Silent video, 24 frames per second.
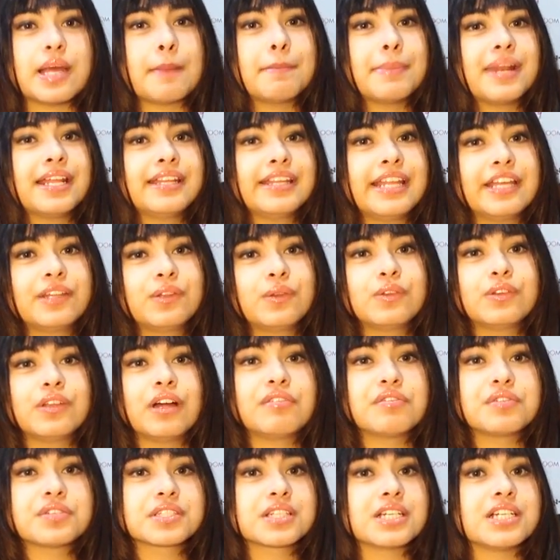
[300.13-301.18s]
aprendendo
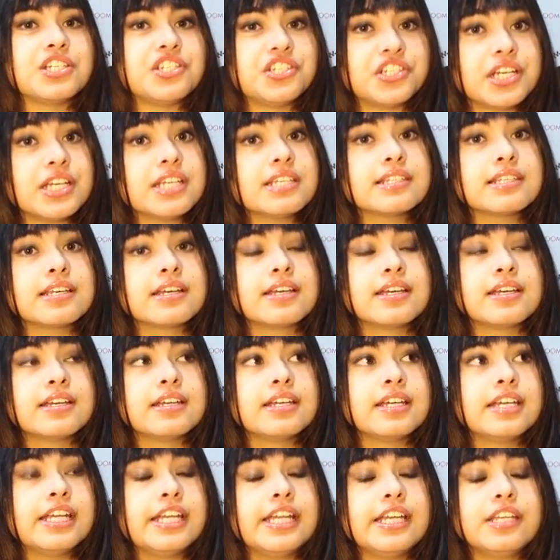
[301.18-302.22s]
novos kanjis.
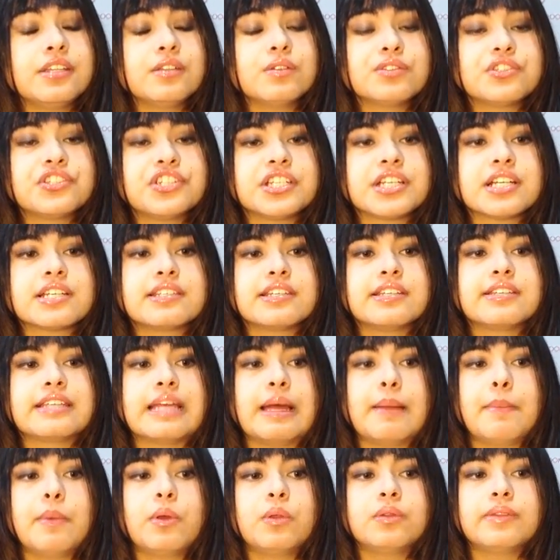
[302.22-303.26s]
E não tinha, assim,
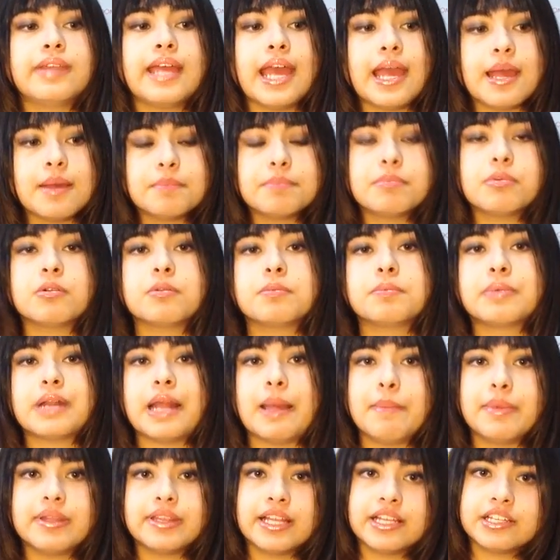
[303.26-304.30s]
sabe, um tempo
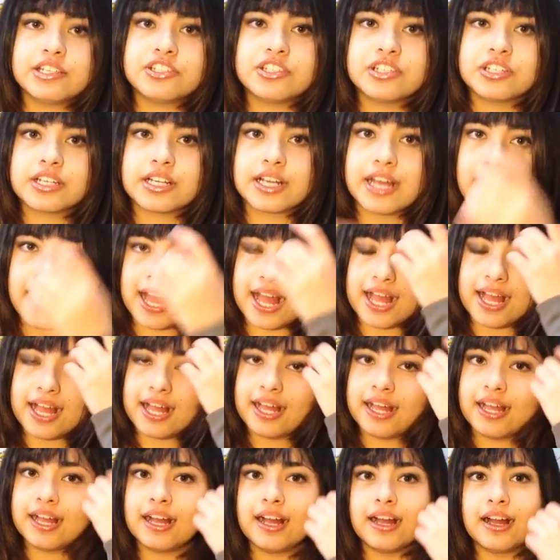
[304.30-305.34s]
para me
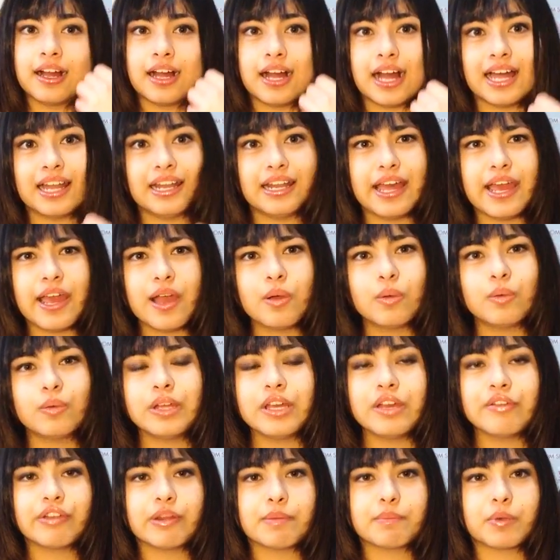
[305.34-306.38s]
dedicar a ler um
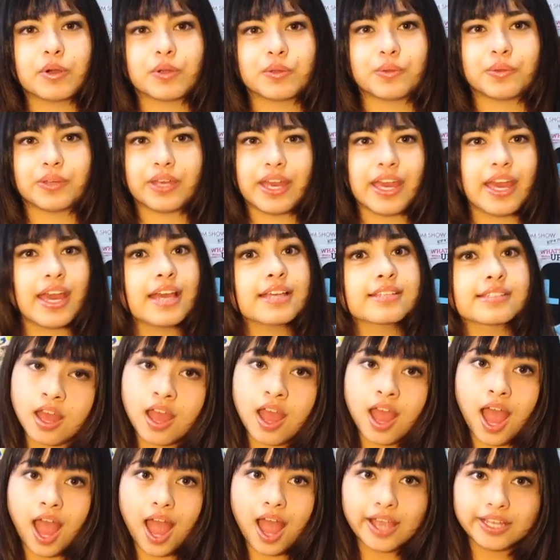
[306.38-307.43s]
livro em português.
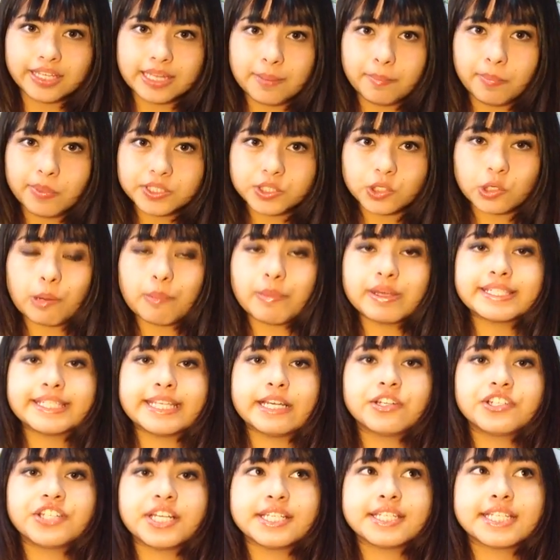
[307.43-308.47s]
Aí depois que eu
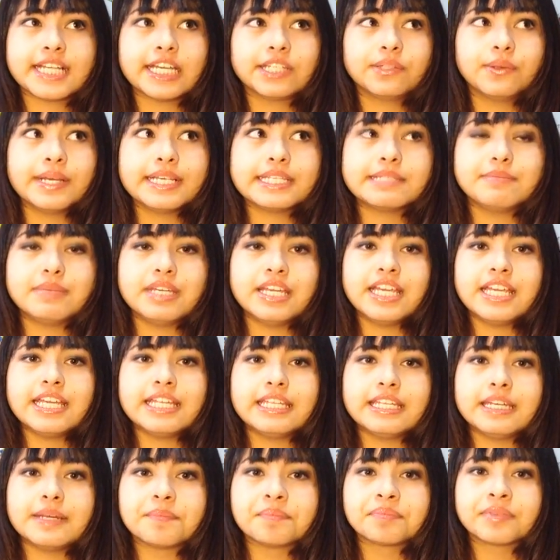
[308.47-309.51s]
comecei o Jéssica 2
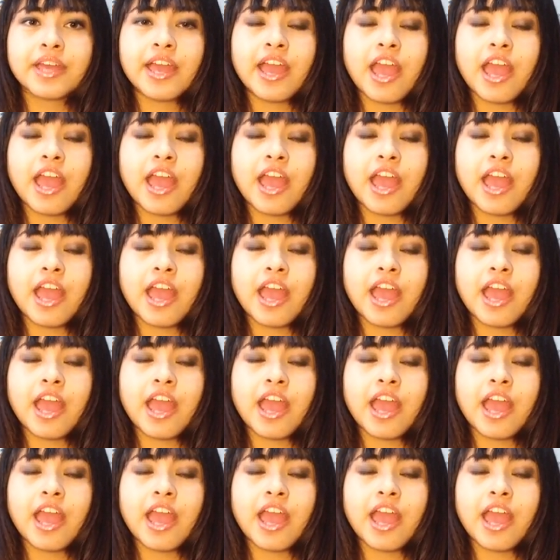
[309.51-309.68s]
Mini,